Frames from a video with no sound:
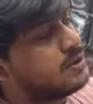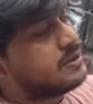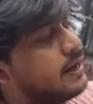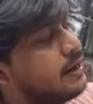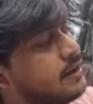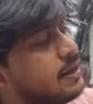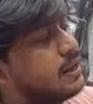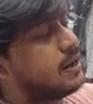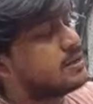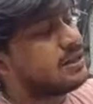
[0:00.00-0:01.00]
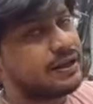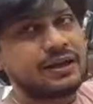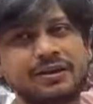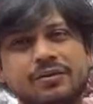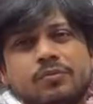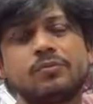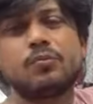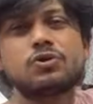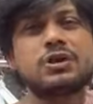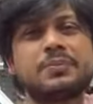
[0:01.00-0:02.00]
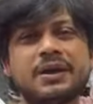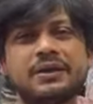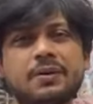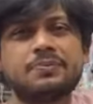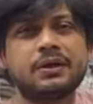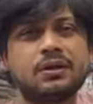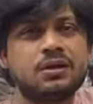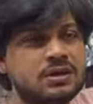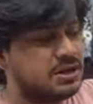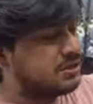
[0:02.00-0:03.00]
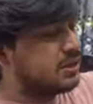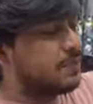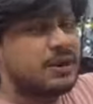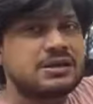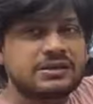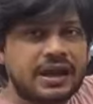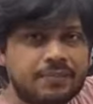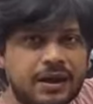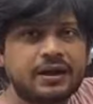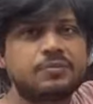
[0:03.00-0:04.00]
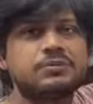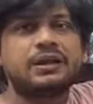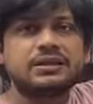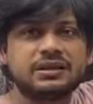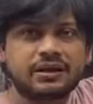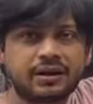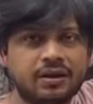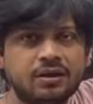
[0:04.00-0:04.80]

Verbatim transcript: जैकेट दिया जा रहा है इसलिए कि मौसम के हिसाब से इस टाइम पे इस टाइप के आइटम ज़्यादा चल रहे